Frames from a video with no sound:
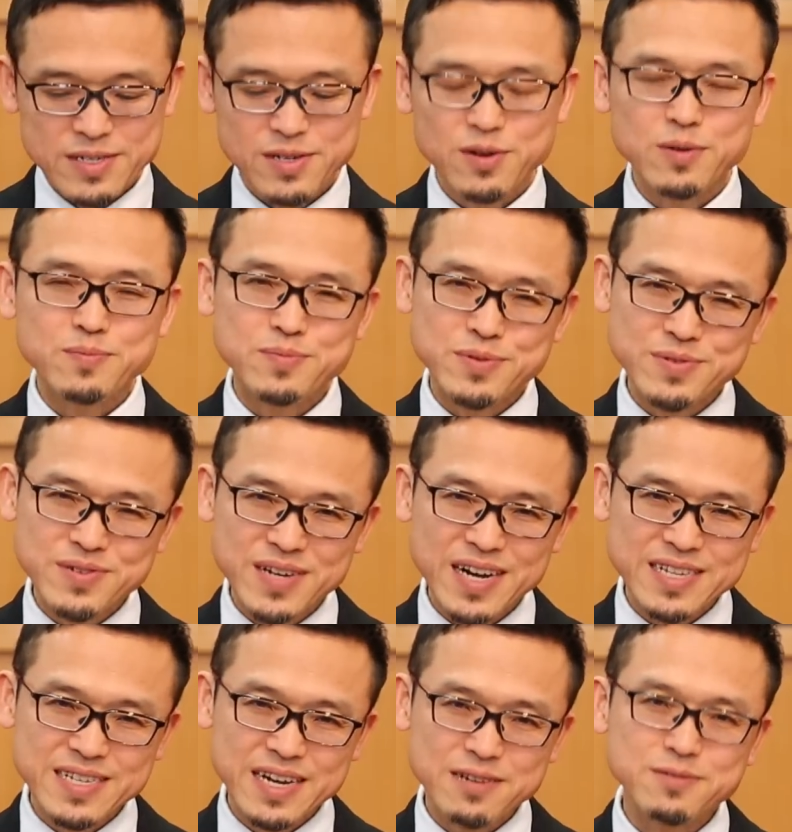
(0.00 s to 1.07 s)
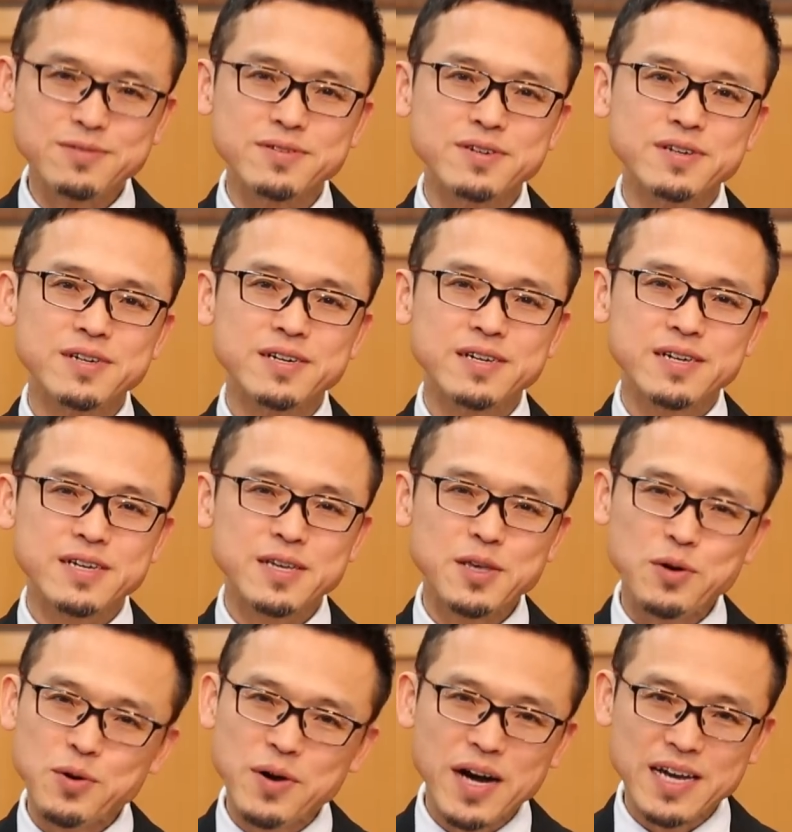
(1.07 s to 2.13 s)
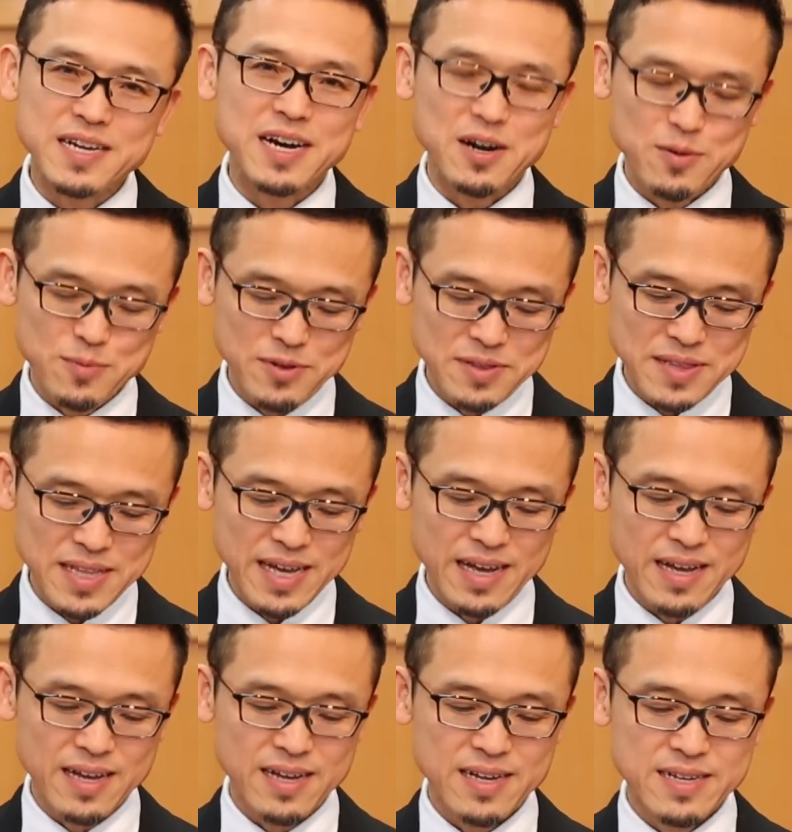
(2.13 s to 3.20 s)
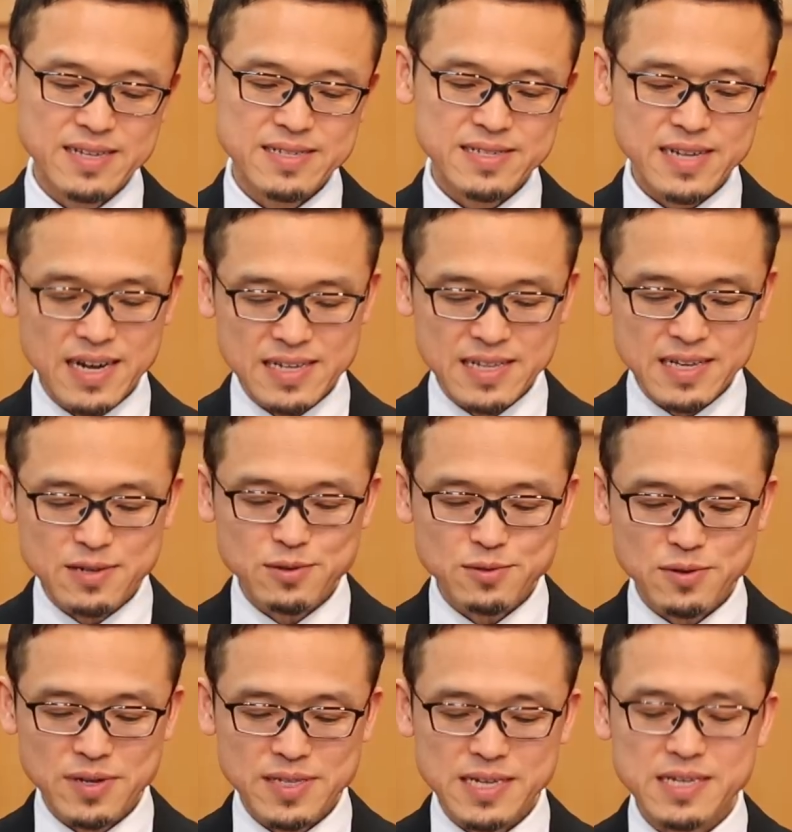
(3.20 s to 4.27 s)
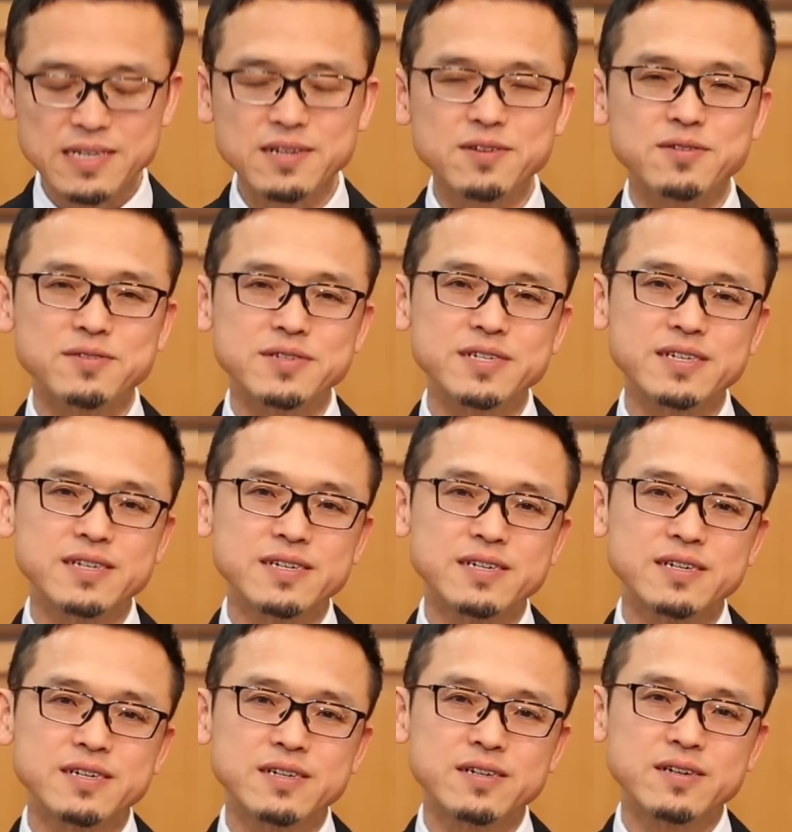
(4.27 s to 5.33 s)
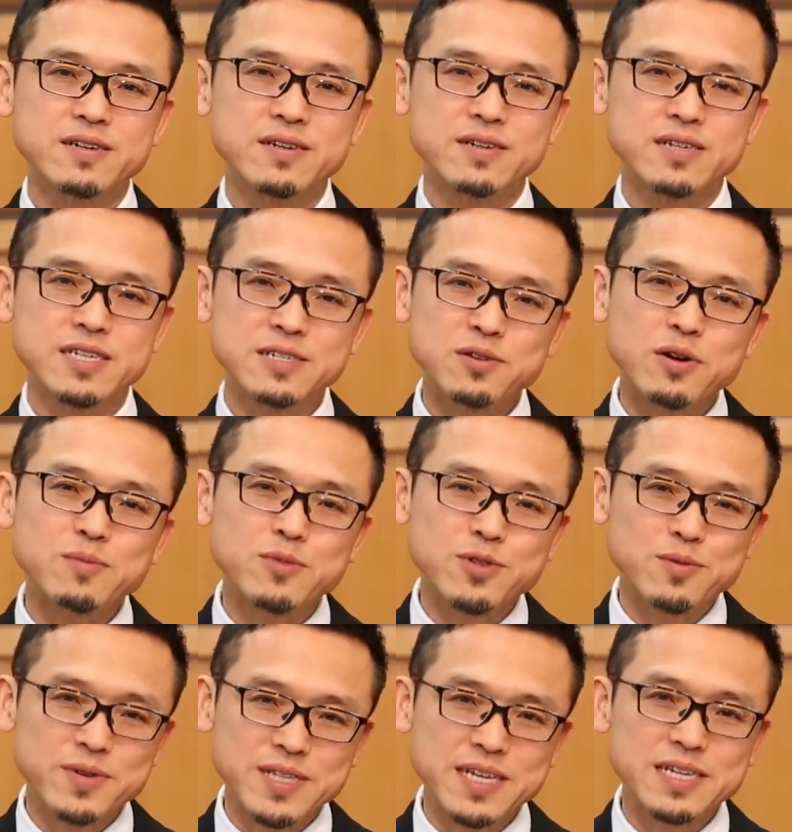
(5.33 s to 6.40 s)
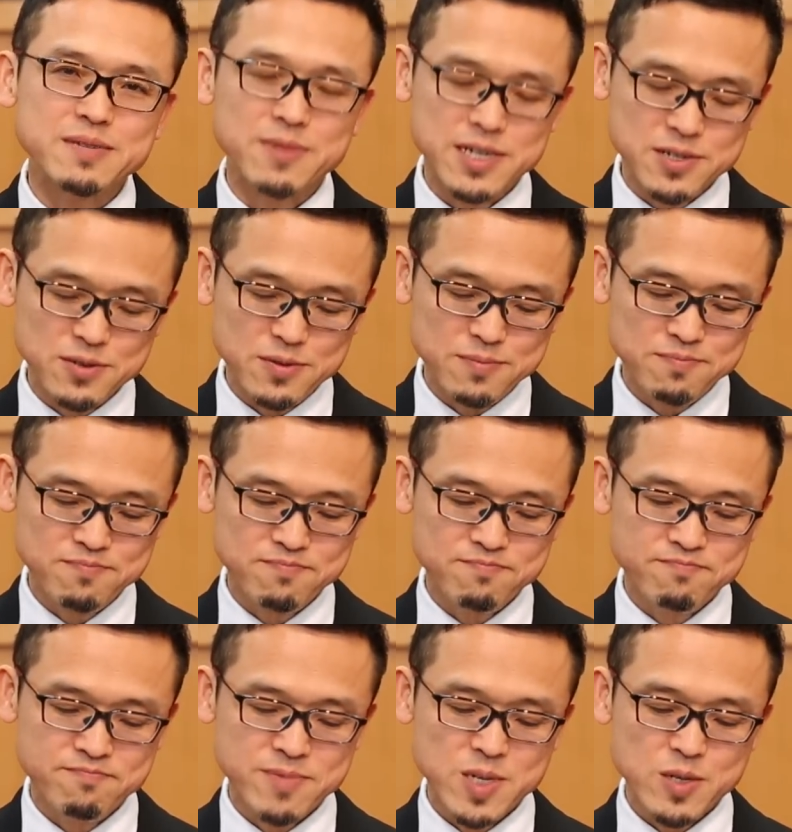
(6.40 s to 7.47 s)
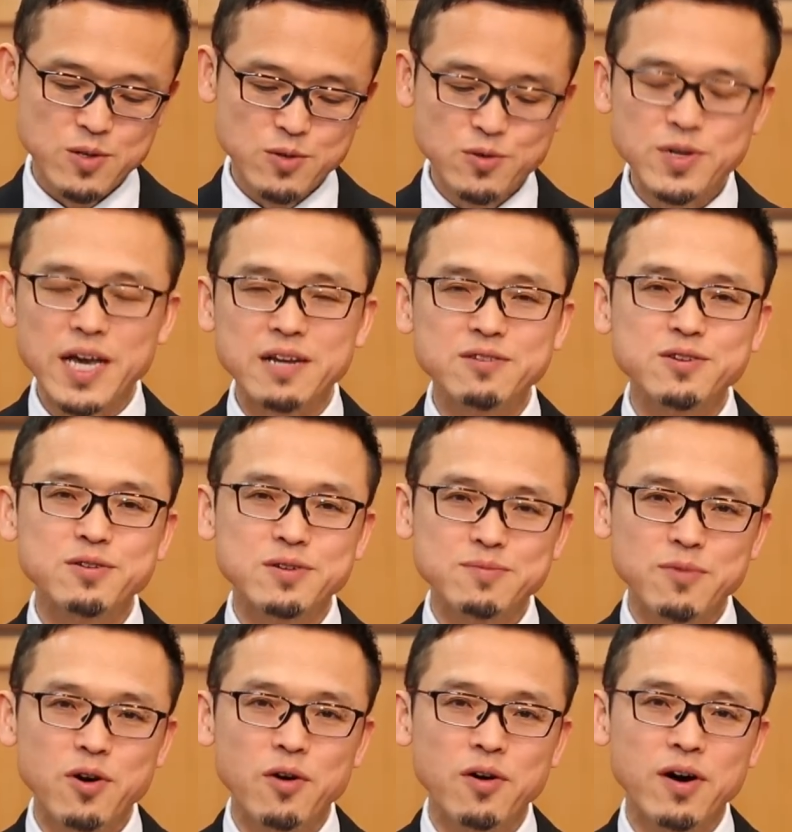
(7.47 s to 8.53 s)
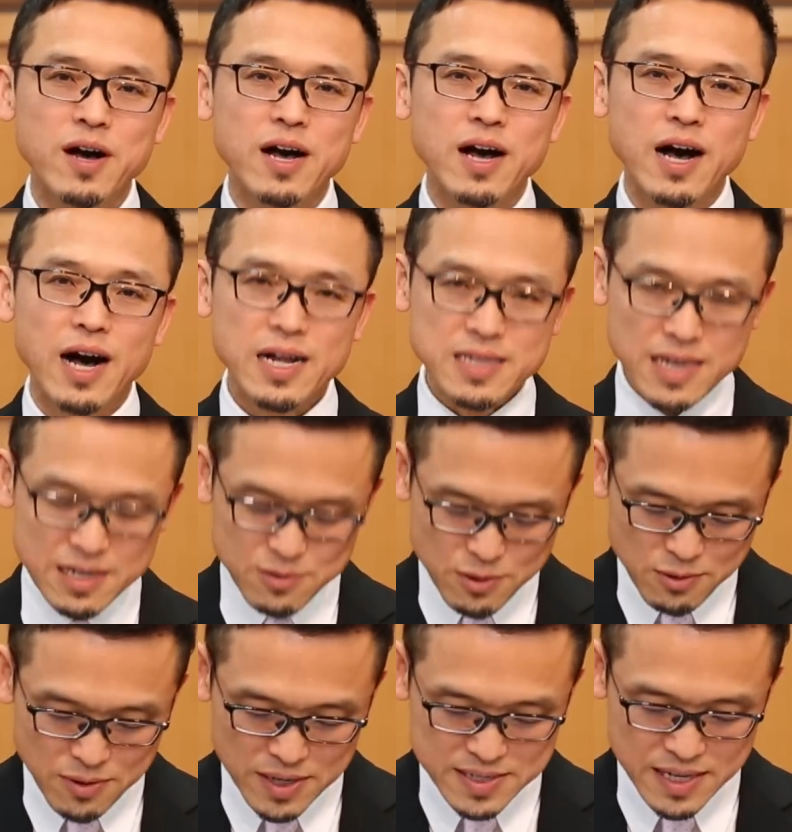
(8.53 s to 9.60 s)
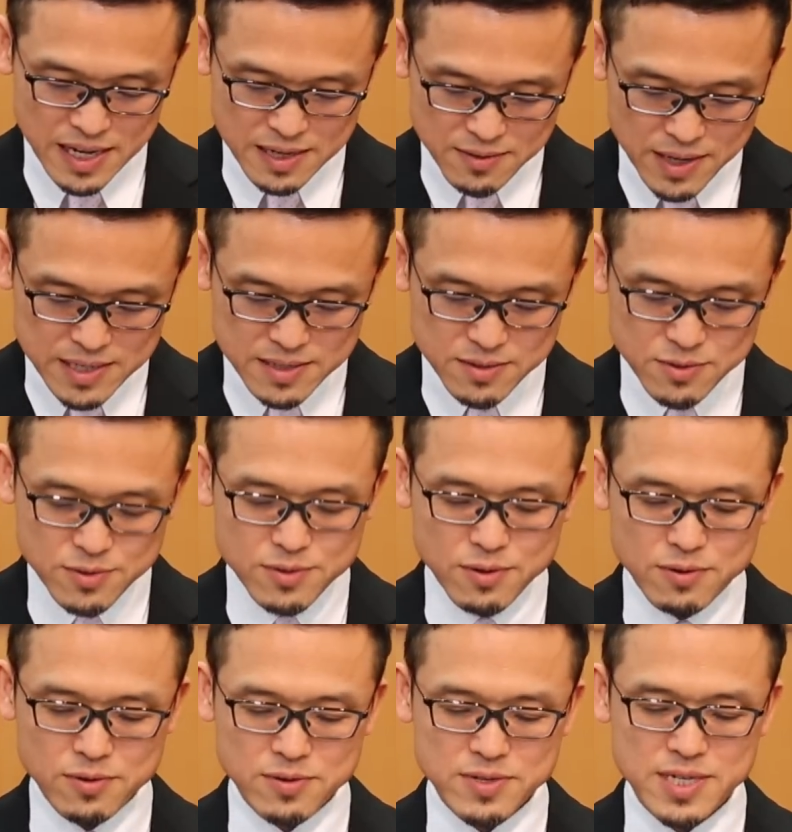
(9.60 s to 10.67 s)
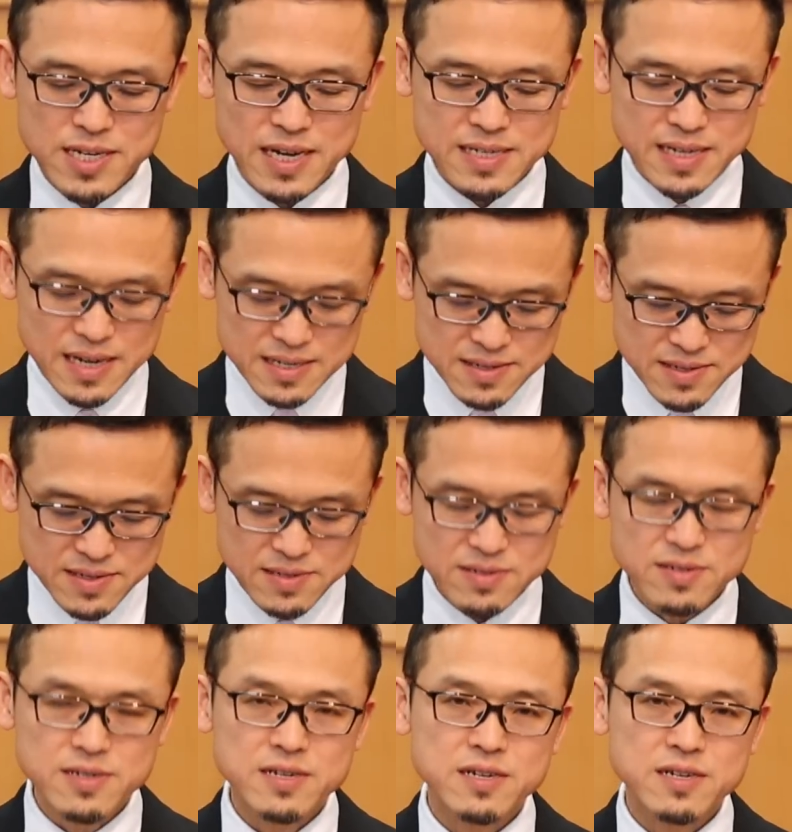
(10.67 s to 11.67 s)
その文化にある教会観を持って使えていくことができるように祈り求めていきましょう。受けるよりも与える方が幸いというところに生かされつつ、